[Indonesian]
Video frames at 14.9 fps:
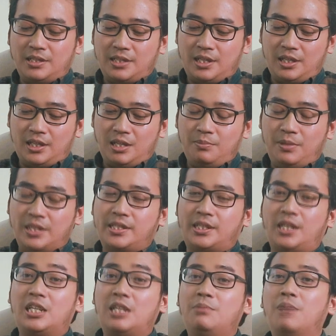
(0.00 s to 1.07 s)
laksanakan
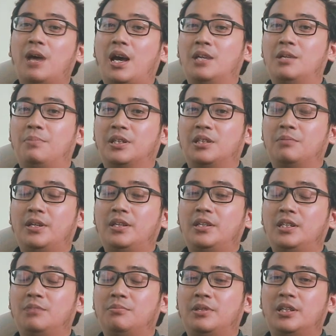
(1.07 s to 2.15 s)
berdasarkan hibah Departemen
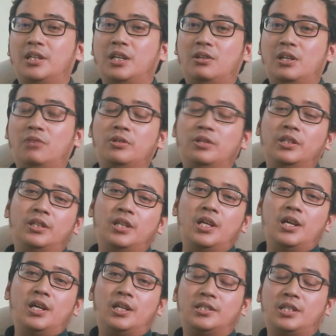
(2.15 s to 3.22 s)
yang diberikan oleh Unit
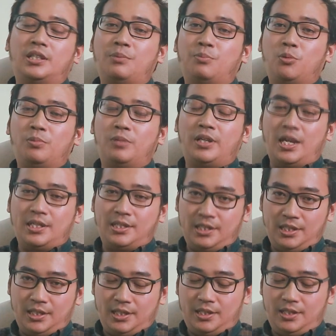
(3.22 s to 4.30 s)
Riset dan
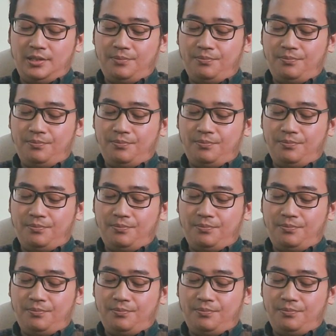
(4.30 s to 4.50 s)
Publikasi.